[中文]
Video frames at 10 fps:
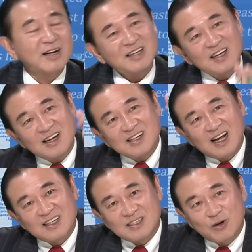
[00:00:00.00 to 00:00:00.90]
你今日阿
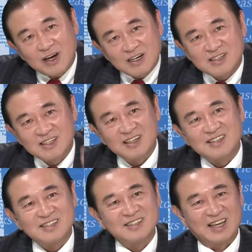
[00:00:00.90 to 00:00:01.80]
拿几回合钱你
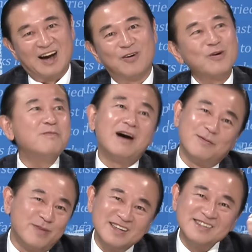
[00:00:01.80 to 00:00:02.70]
调我
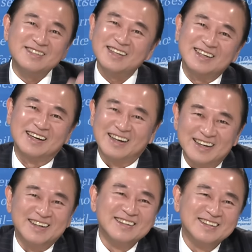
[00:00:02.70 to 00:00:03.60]
蛮免算啊
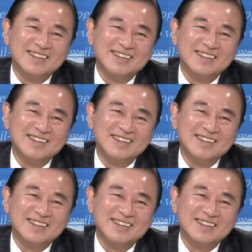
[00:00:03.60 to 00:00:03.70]
嘞。